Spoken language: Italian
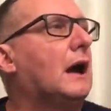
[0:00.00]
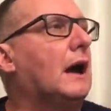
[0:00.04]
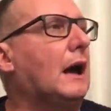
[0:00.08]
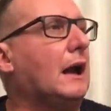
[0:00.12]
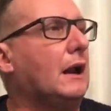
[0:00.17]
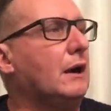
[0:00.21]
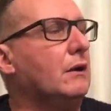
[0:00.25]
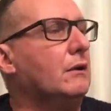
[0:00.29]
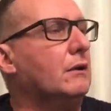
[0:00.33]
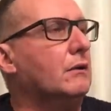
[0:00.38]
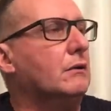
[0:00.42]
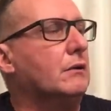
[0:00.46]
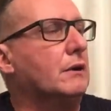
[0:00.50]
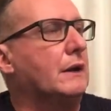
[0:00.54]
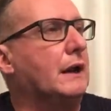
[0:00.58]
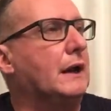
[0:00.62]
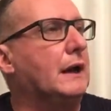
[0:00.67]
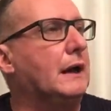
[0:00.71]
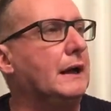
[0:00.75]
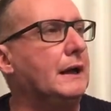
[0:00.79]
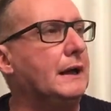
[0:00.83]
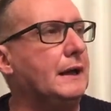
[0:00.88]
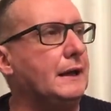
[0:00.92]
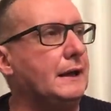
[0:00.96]

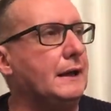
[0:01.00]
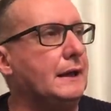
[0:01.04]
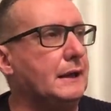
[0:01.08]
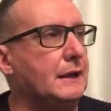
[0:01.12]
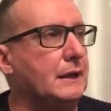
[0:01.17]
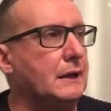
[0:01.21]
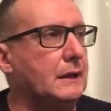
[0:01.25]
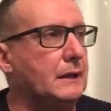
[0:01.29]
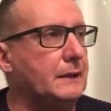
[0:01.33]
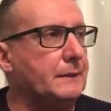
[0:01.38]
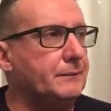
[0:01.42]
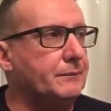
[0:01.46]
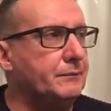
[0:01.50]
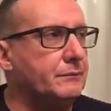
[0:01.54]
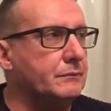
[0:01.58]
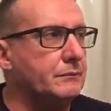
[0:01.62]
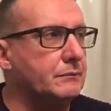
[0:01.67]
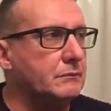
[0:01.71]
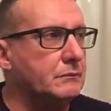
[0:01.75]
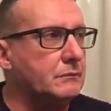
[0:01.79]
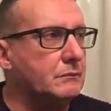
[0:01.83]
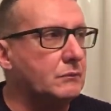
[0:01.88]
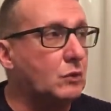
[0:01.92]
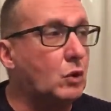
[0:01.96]
Allora,
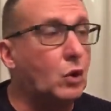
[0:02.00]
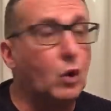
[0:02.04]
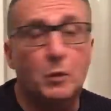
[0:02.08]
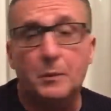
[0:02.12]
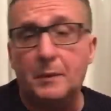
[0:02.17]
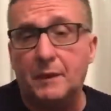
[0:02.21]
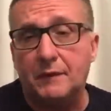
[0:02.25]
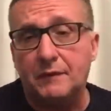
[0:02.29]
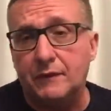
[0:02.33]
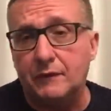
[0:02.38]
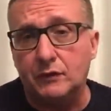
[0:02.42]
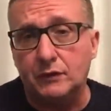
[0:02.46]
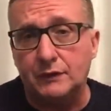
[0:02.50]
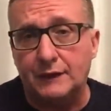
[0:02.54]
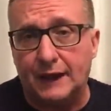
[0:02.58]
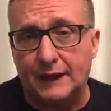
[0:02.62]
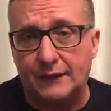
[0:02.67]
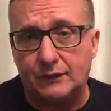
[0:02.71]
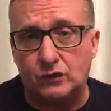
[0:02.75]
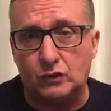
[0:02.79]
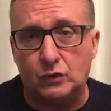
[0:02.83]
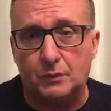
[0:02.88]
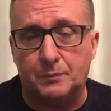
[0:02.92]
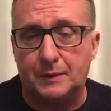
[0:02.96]
ehm, come avevo
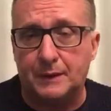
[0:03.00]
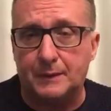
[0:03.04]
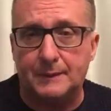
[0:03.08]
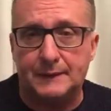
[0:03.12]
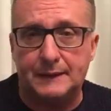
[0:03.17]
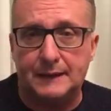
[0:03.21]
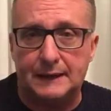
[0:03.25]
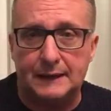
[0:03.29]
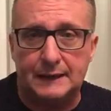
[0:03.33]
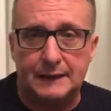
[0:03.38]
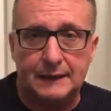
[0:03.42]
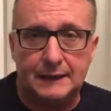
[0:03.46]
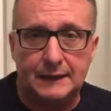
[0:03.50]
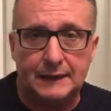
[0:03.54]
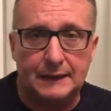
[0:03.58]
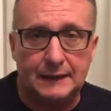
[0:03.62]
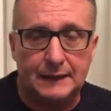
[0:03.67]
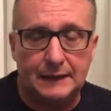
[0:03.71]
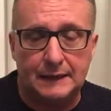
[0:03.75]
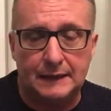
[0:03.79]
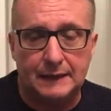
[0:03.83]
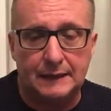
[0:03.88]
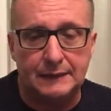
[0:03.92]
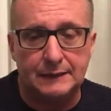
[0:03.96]
detto prima
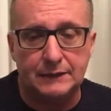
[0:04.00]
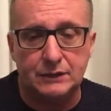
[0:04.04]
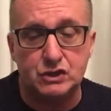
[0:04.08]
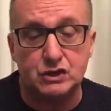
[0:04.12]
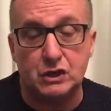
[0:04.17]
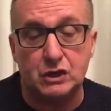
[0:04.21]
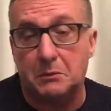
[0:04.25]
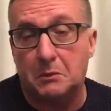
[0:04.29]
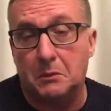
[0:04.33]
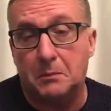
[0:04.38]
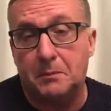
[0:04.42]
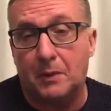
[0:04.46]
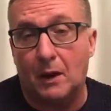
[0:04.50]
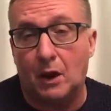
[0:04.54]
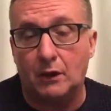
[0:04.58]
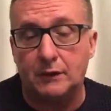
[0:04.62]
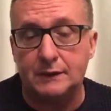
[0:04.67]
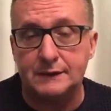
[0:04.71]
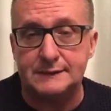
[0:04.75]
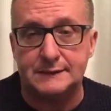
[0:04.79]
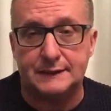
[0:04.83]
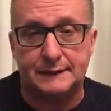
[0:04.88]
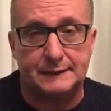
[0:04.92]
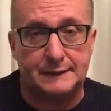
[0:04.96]
delle, diciamo, un paio
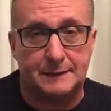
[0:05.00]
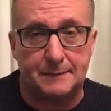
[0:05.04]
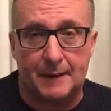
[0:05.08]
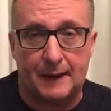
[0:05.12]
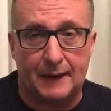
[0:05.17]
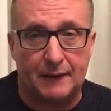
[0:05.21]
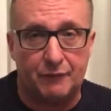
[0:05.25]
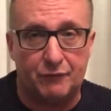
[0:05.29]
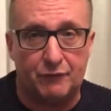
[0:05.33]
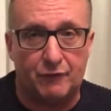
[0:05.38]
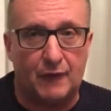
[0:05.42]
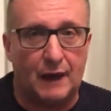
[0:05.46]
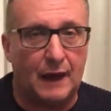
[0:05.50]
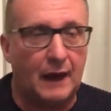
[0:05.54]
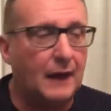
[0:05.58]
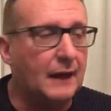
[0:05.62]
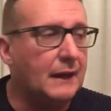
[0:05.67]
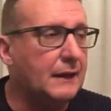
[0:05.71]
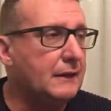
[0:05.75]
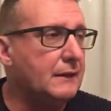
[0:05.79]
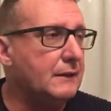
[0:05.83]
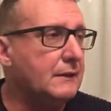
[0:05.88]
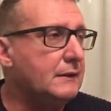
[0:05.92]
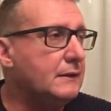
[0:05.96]
di settimane fa,
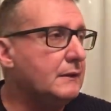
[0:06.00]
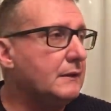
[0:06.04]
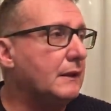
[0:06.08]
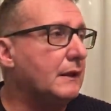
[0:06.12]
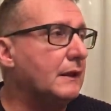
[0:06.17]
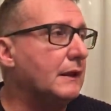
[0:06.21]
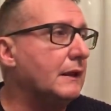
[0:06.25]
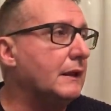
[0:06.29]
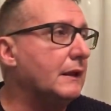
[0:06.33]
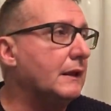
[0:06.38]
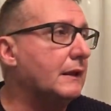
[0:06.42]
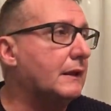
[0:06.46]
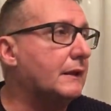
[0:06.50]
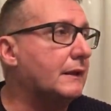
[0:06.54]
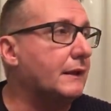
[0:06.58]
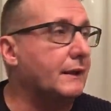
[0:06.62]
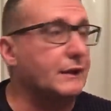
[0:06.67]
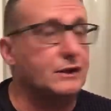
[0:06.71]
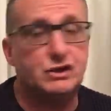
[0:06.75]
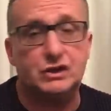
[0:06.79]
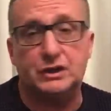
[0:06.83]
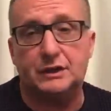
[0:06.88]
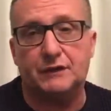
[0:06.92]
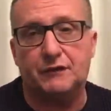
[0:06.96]
eh,
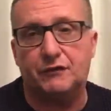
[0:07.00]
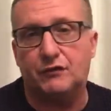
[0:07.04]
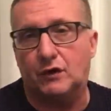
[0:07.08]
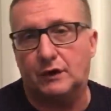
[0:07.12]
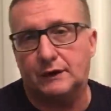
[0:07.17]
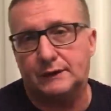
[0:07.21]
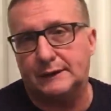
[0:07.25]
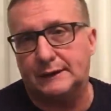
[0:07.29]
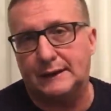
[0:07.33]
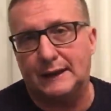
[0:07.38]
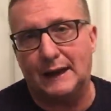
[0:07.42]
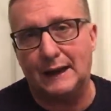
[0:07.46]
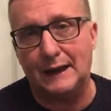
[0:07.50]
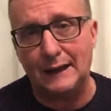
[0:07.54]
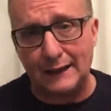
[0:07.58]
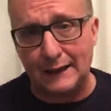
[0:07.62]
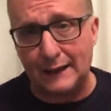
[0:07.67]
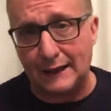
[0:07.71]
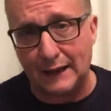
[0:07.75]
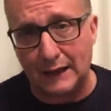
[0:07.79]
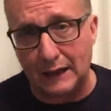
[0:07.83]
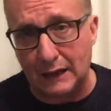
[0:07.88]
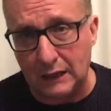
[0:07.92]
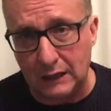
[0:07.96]
crescita forte della
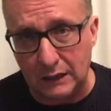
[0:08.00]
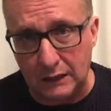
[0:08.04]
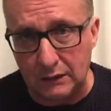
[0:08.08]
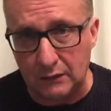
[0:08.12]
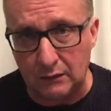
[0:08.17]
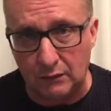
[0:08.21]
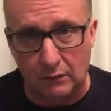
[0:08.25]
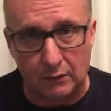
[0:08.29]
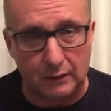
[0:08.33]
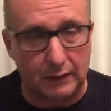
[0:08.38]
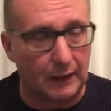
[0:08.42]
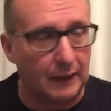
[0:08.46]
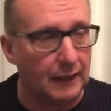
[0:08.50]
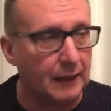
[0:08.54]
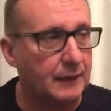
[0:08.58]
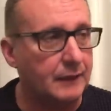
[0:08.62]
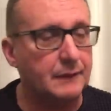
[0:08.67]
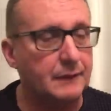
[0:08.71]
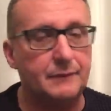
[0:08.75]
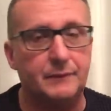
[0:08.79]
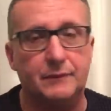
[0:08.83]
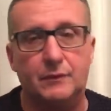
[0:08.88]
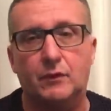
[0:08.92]
Lega, ok?